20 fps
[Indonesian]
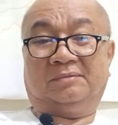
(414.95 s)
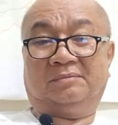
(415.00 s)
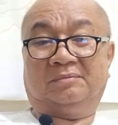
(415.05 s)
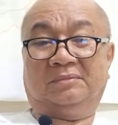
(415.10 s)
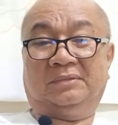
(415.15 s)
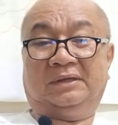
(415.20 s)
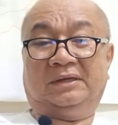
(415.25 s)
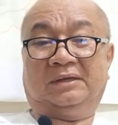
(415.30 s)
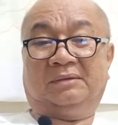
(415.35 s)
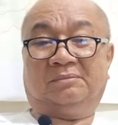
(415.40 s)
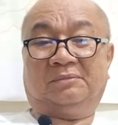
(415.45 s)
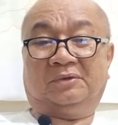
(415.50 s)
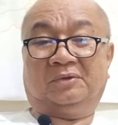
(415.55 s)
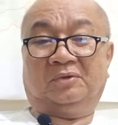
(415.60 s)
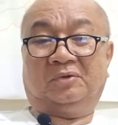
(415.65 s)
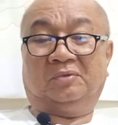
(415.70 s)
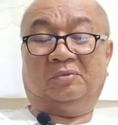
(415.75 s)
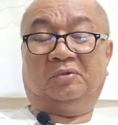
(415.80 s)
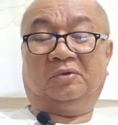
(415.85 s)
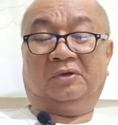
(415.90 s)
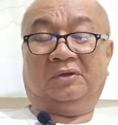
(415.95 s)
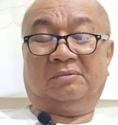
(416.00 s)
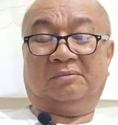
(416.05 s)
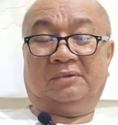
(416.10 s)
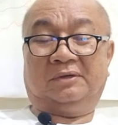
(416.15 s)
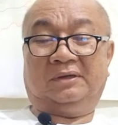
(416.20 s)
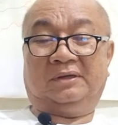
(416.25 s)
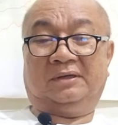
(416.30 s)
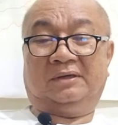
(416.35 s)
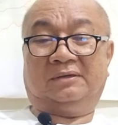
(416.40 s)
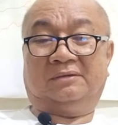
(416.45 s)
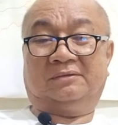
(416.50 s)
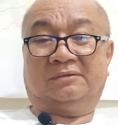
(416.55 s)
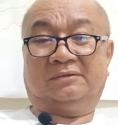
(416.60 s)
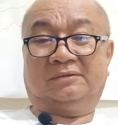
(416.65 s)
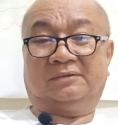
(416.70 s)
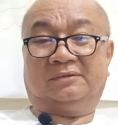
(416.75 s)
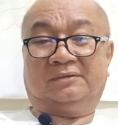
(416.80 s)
bila menghubungi beliau